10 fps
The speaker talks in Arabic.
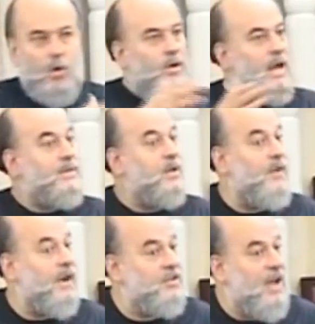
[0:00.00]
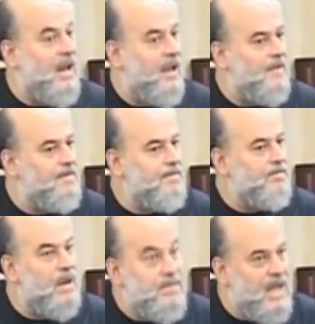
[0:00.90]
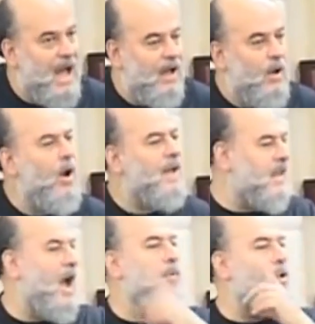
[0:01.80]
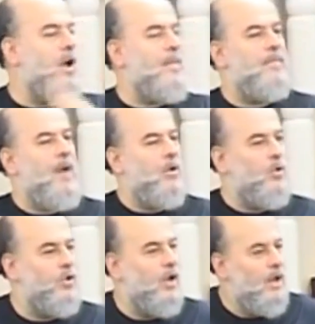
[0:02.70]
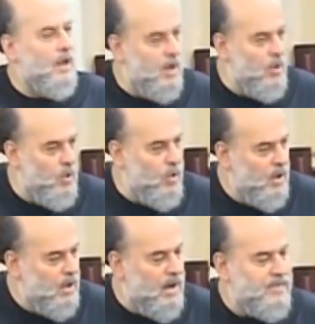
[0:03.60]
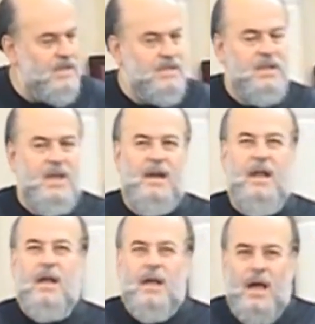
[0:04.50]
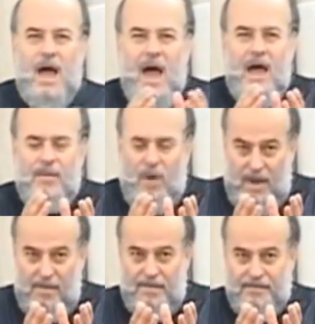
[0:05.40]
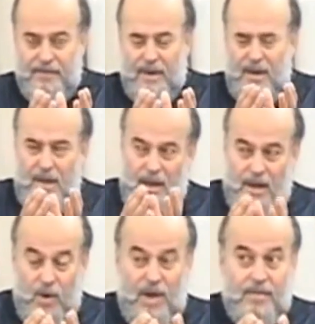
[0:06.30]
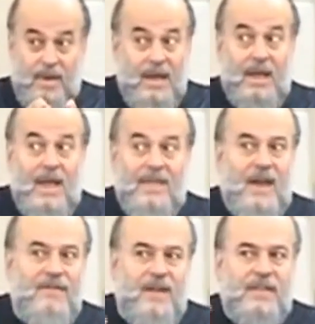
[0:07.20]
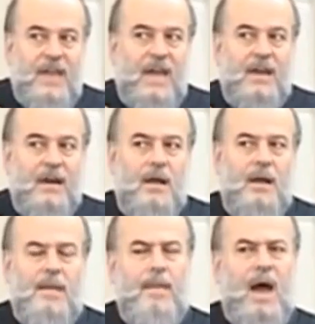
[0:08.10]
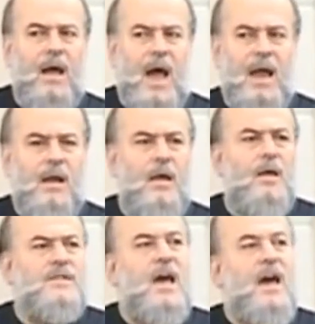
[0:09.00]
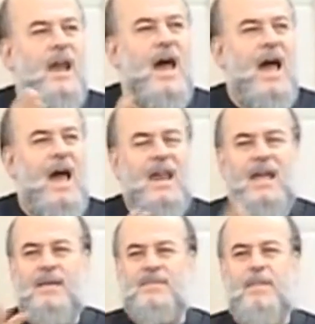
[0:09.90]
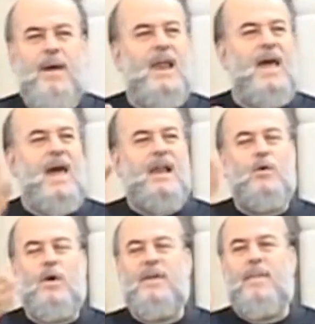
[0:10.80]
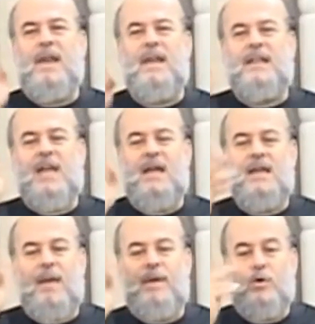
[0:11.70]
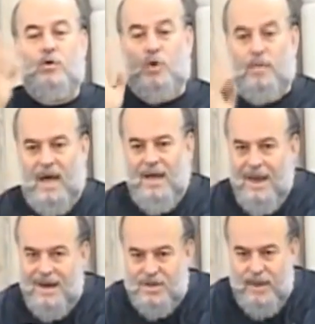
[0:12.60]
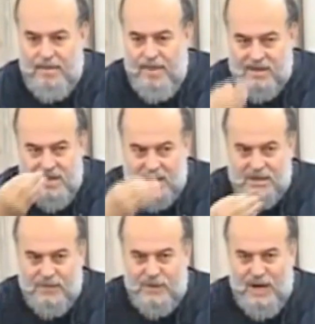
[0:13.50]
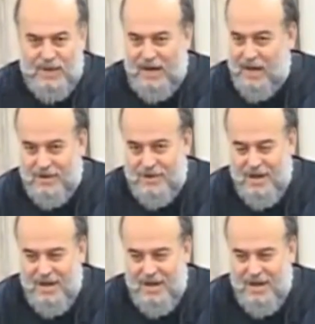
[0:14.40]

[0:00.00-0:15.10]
والناس تتفرج عليه من بتاعه حتى ابوه كمان معروض اللي هو رمسيس الثاني اه المهم المهم اذا في كثير لما قال سخرها عليهم سبع ليال وثمانية أيام حسومة إيش عم بعطيك التفصيل هذا ليش